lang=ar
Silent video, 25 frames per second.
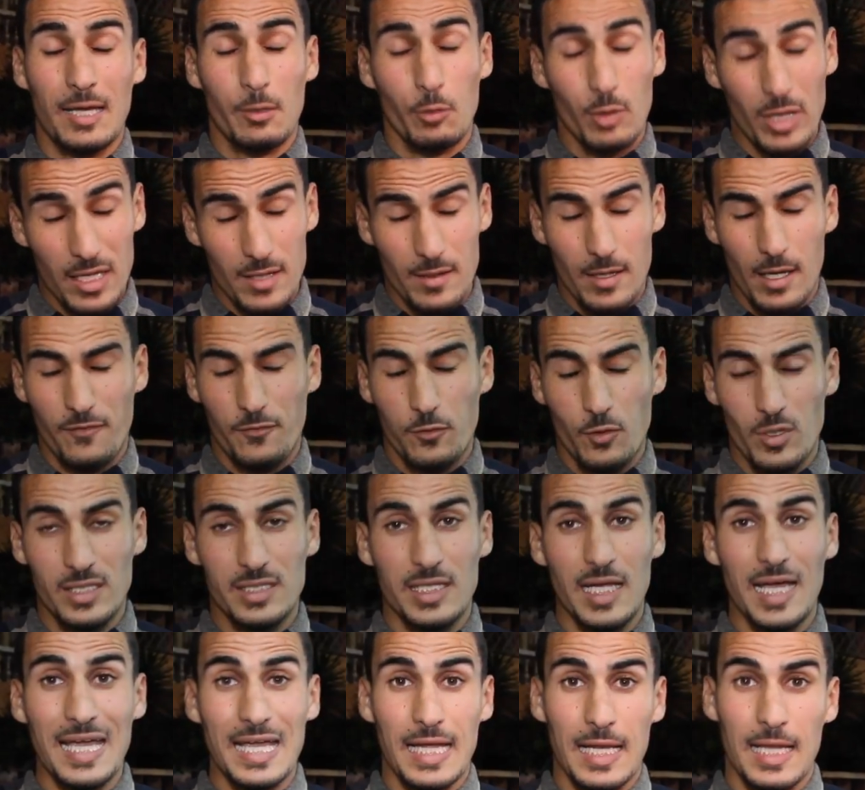آه، عفوا
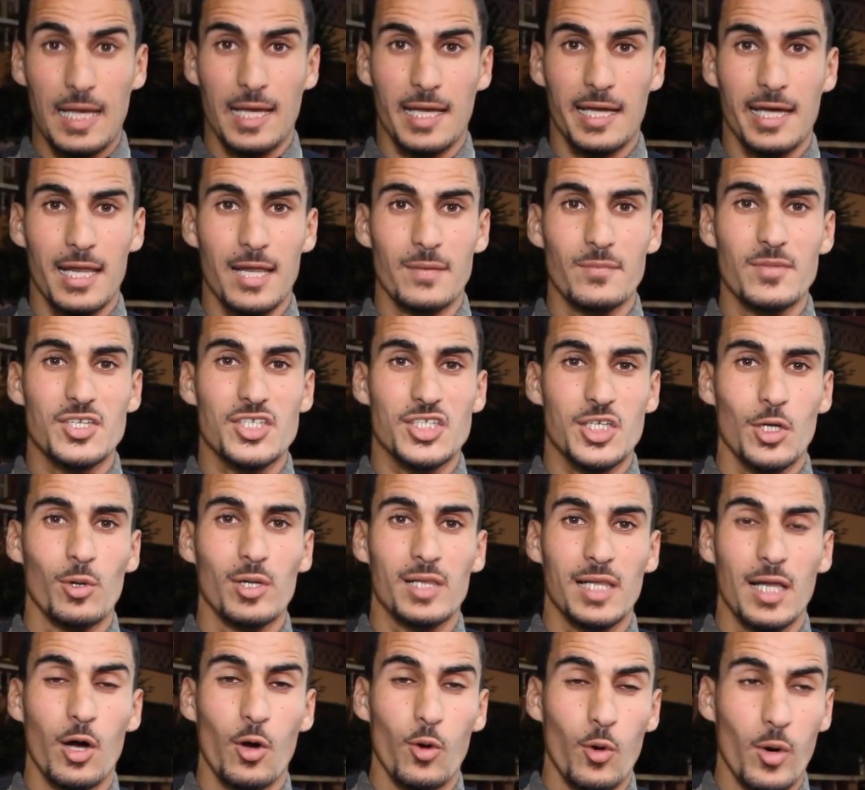الدقائق الاخيره من
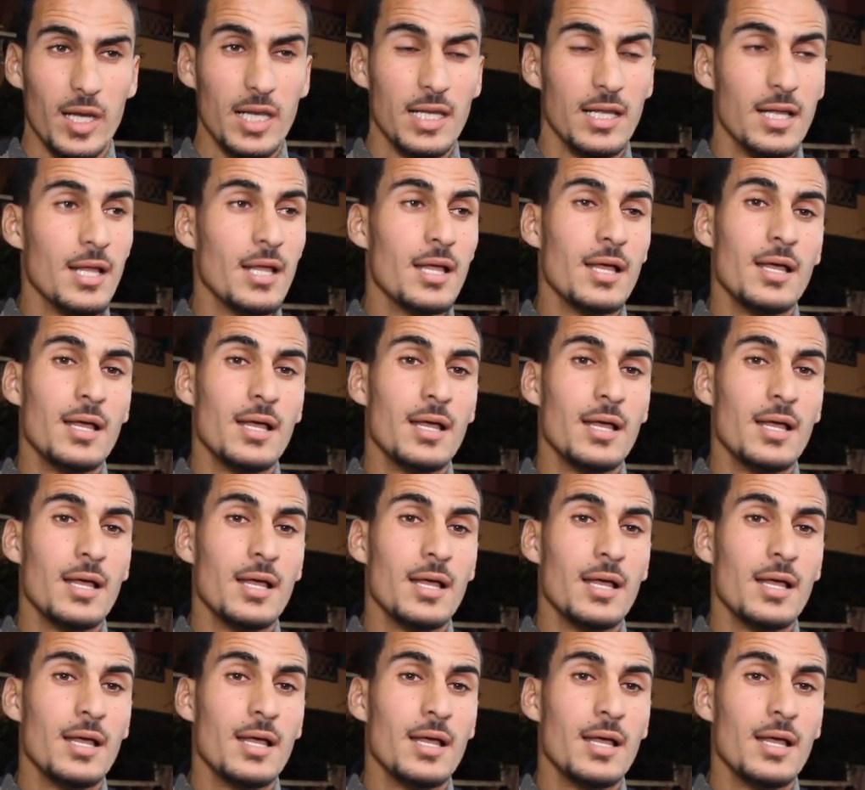الشوط الاول